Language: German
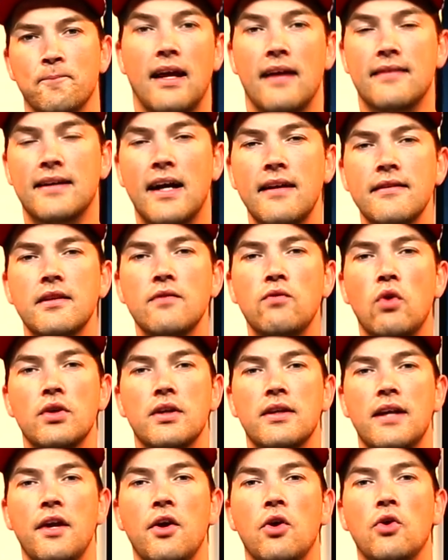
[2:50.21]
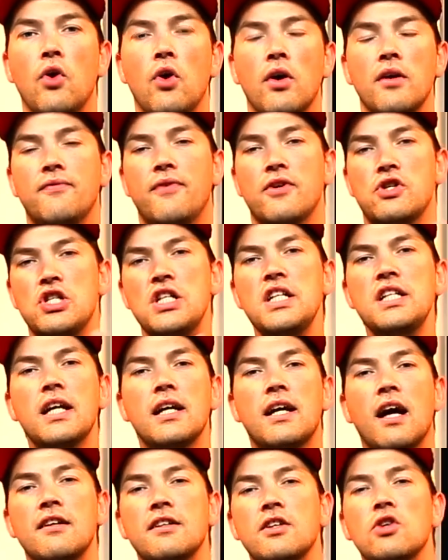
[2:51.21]
Das Ganze wurde dann auch noch in
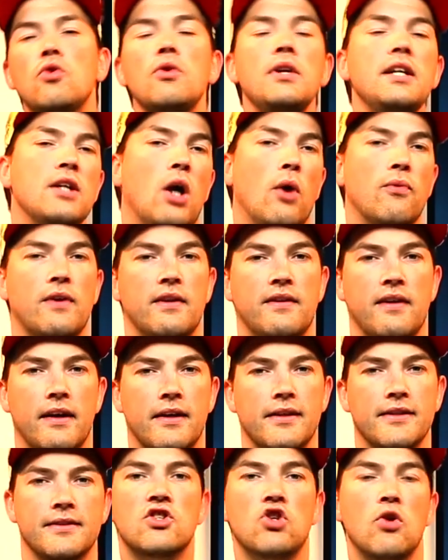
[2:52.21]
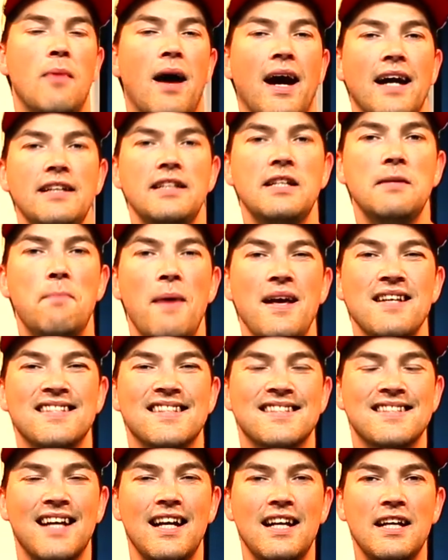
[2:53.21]
verschiedenen Kategorien aufgeteilt. Zum einen die
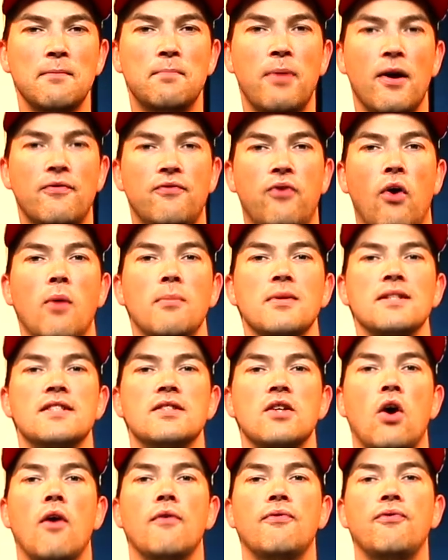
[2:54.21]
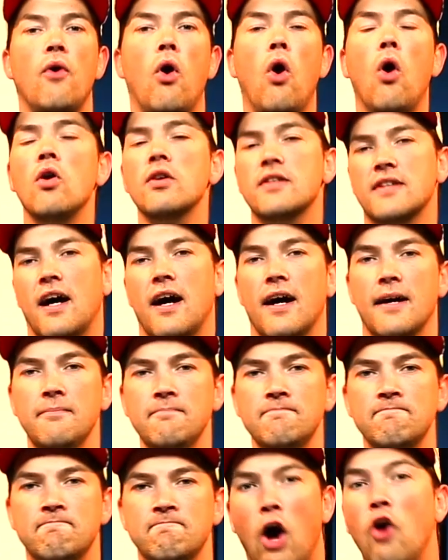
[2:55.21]
Best-Selling Performance of All Time.